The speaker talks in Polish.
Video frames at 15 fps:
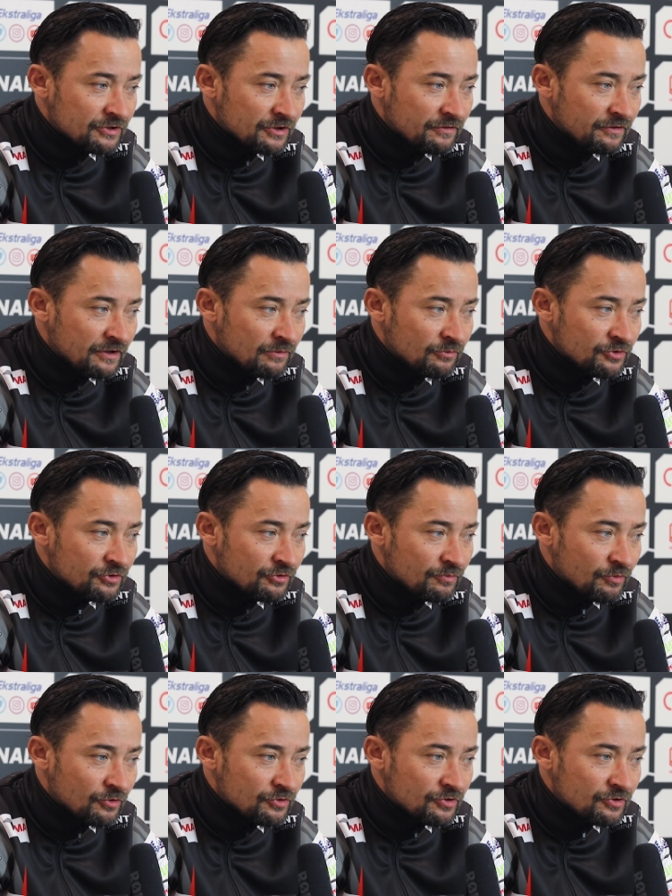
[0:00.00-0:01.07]
jeszcze chwilę musi
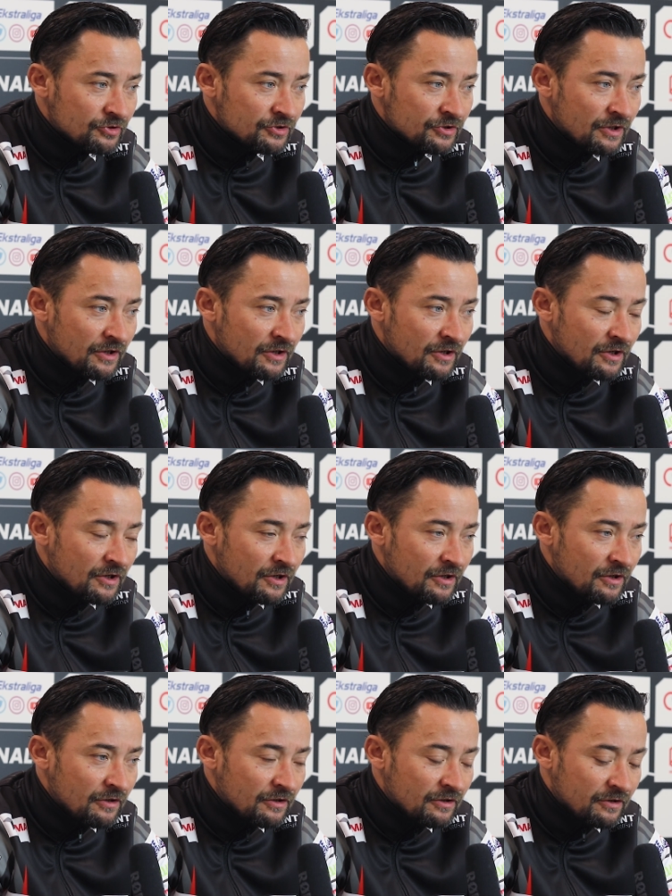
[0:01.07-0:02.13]
odpocząć,
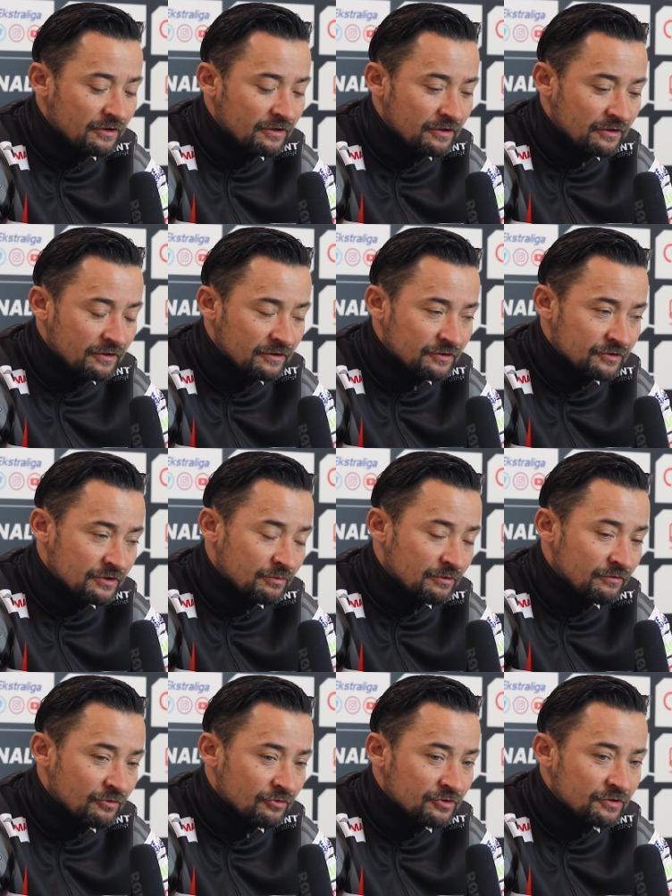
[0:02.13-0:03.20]
e,
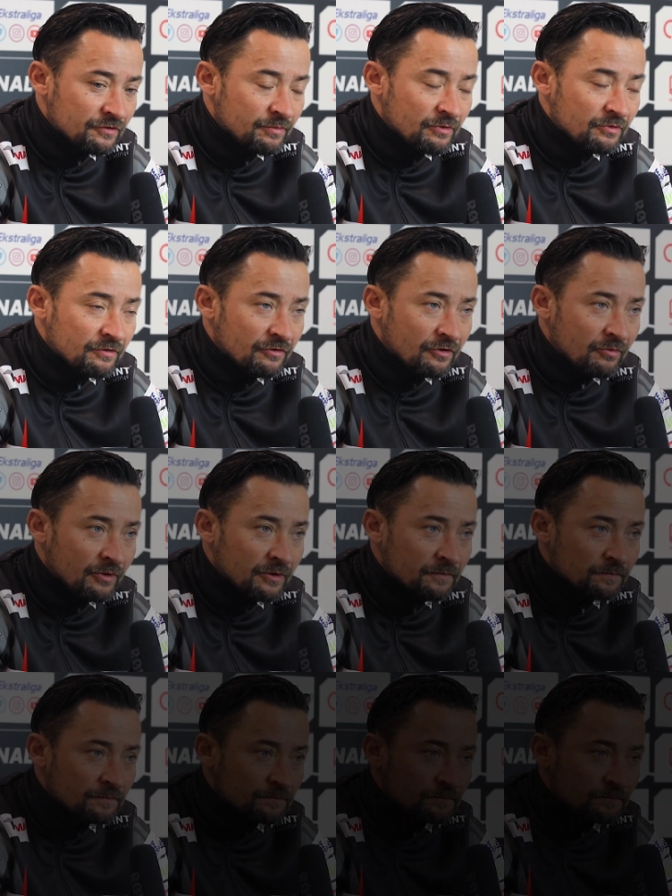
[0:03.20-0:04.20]
żeby wrócić w pełni formy.